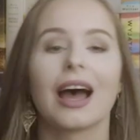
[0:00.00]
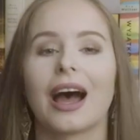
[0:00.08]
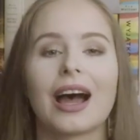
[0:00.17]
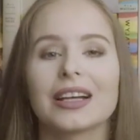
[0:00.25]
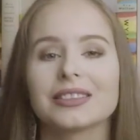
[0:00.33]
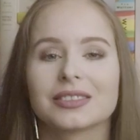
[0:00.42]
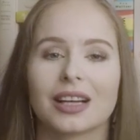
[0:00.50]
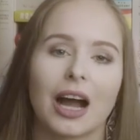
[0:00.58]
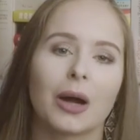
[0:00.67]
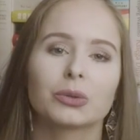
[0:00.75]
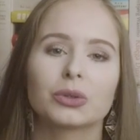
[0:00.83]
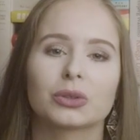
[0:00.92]
A
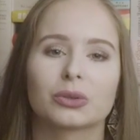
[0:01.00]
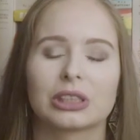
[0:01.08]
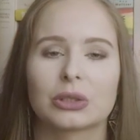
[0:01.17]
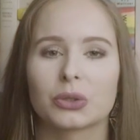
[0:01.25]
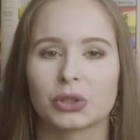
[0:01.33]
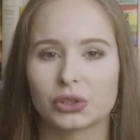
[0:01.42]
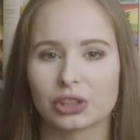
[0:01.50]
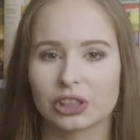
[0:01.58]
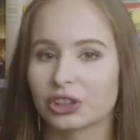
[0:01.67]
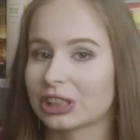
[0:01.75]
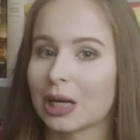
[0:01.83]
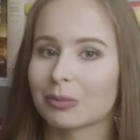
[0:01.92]
autor, którego książek
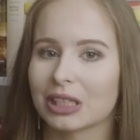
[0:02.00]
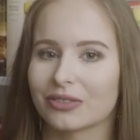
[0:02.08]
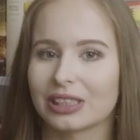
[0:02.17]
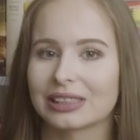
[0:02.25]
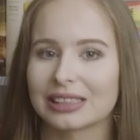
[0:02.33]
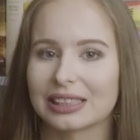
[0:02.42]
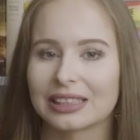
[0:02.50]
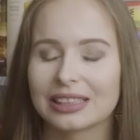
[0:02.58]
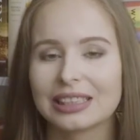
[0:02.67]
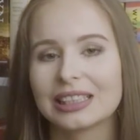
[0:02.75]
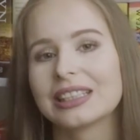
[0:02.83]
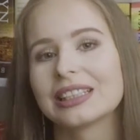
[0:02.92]
czytałam najwięcej.
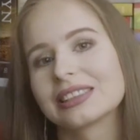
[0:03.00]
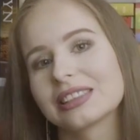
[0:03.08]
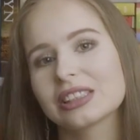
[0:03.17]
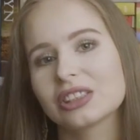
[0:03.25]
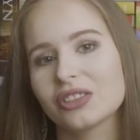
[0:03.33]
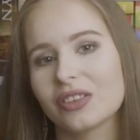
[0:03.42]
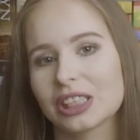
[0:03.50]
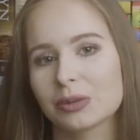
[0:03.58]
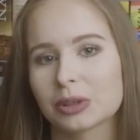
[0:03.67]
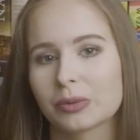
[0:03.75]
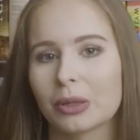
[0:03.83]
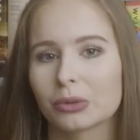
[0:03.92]
Zdecydowanie
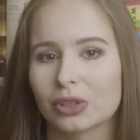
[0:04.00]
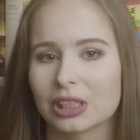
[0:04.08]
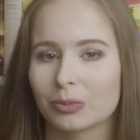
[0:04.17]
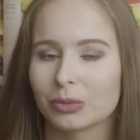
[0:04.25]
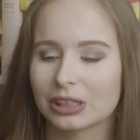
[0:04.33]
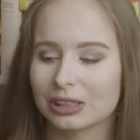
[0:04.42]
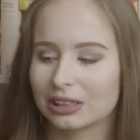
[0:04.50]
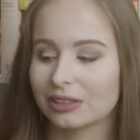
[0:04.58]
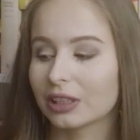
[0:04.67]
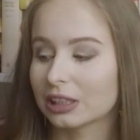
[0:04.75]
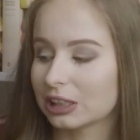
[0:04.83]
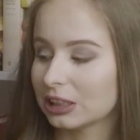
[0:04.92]
tym autorem jest
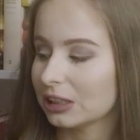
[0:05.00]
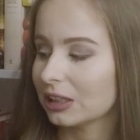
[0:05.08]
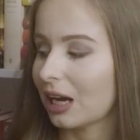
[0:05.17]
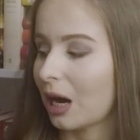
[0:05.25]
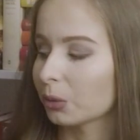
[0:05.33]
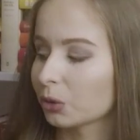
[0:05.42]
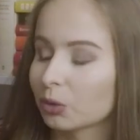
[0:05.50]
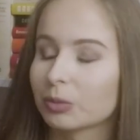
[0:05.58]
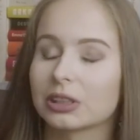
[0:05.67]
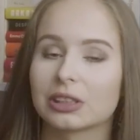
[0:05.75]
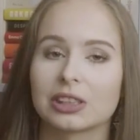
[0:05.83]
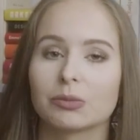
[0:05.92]
Stephen King, autor
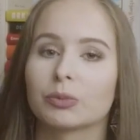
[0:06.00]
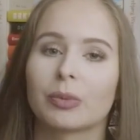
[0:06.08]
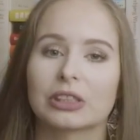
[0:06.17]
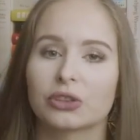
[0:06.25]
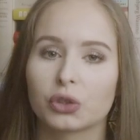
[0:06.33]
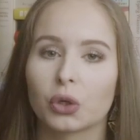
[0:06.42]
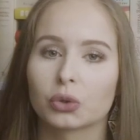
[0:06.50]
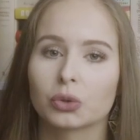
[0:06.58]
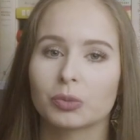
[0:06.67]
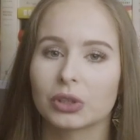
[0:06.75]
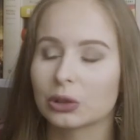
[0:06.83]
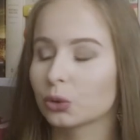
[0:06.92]
m.in. Bastionu,
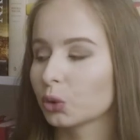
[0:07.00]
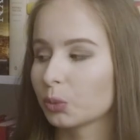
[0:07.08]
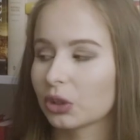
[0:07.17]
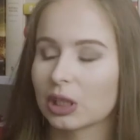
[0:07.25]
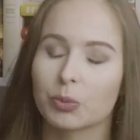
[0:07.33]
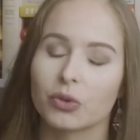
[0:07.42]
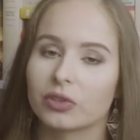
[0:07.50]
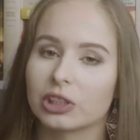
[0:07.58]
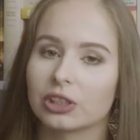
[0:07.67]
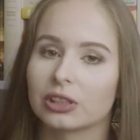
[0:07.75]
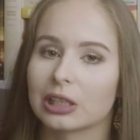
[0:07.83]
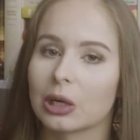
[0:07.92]
mojej ulubionej
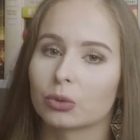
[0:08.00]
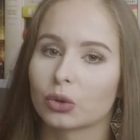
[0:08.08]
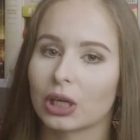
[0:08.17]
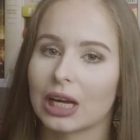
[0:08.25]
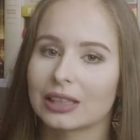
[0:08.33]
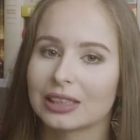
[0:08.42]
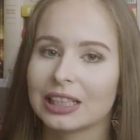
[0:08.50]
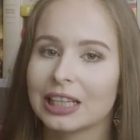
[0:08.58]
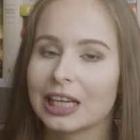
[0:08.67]
powieści tego autora.